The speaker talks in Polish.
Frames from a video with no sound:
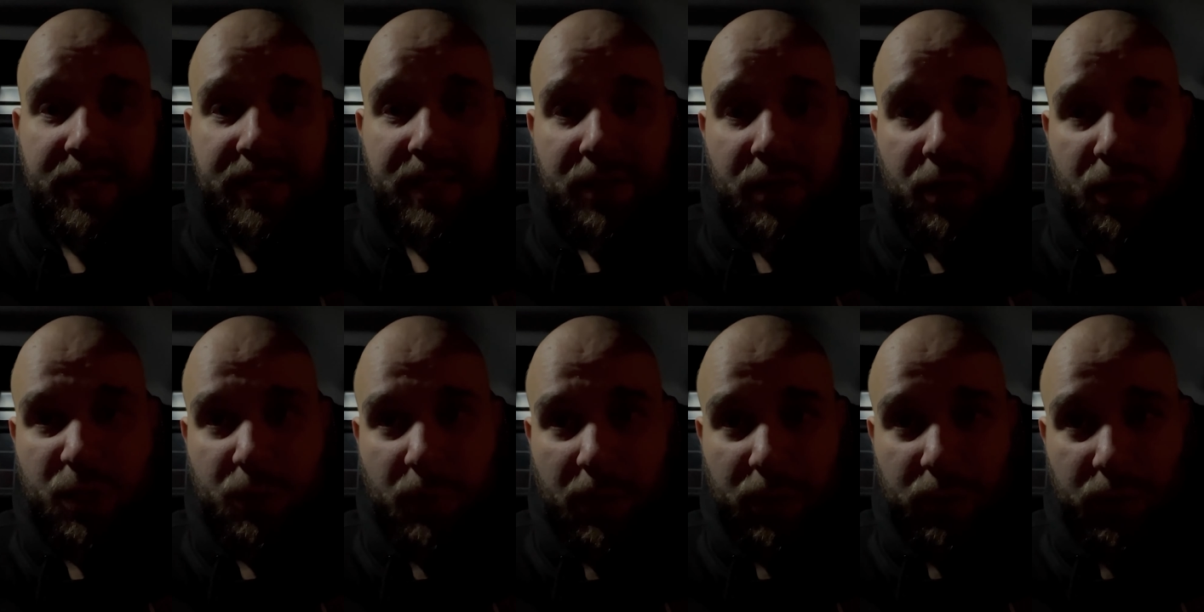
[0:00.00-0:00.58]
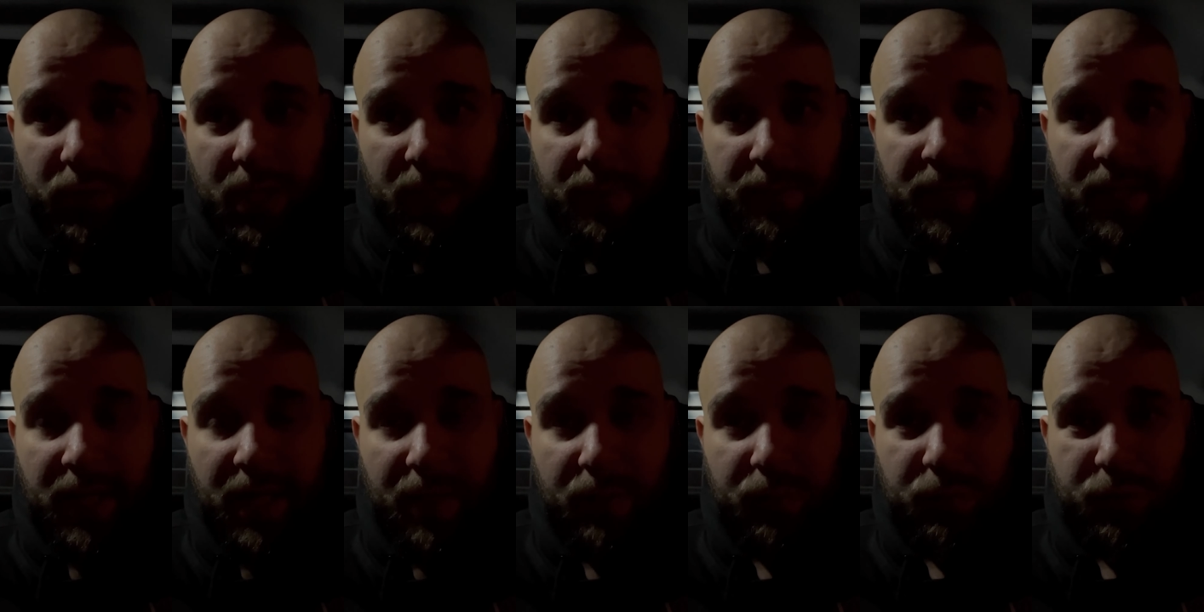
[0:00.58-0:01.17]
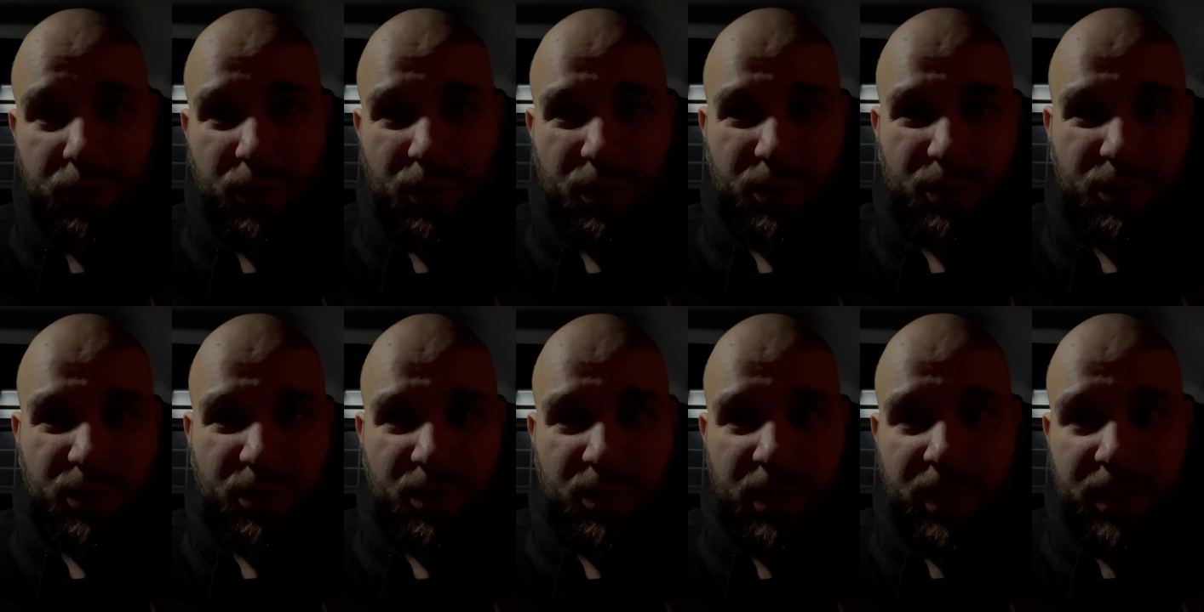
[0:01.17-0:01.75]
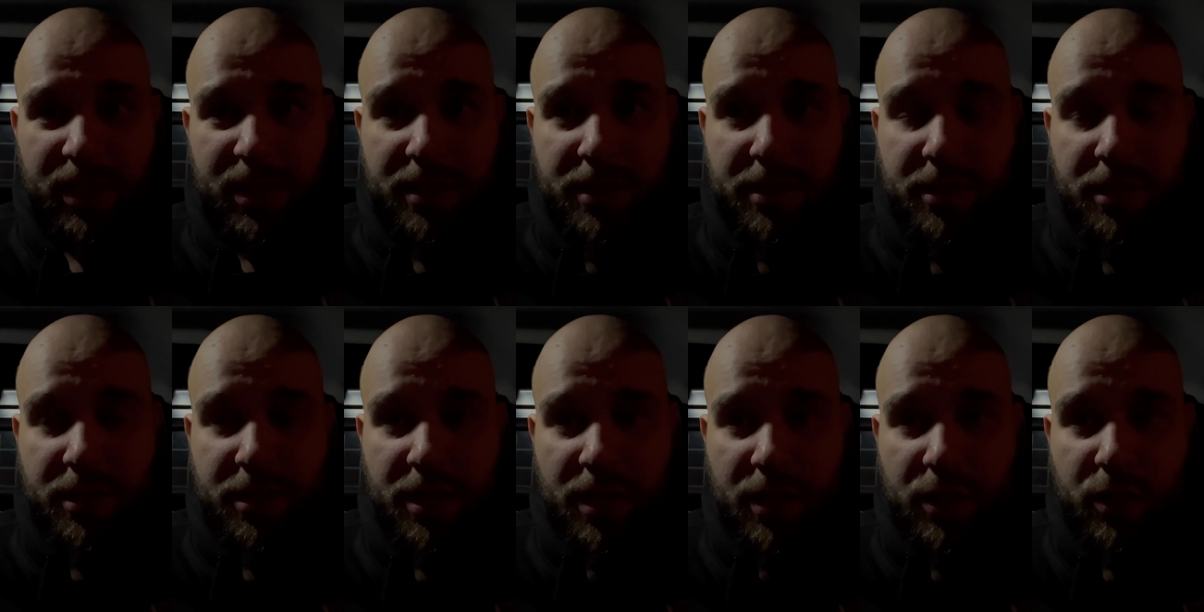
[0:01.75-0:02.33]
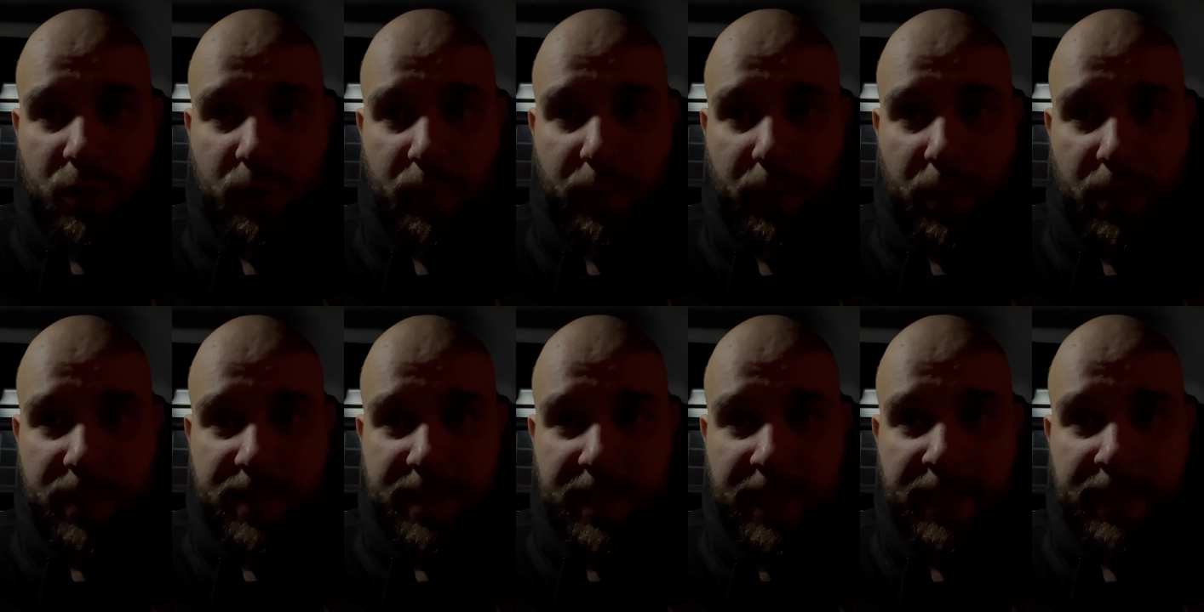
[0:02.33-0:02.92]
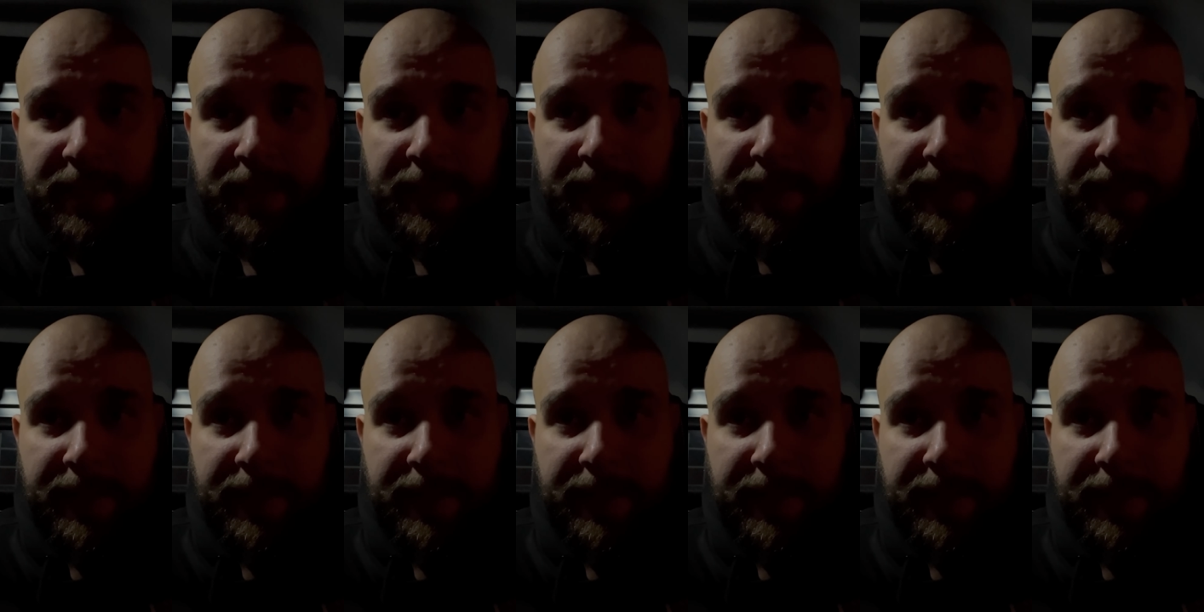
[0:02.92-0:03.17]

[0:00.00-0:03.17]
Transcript: rozładujemy auto do jakichś 10%,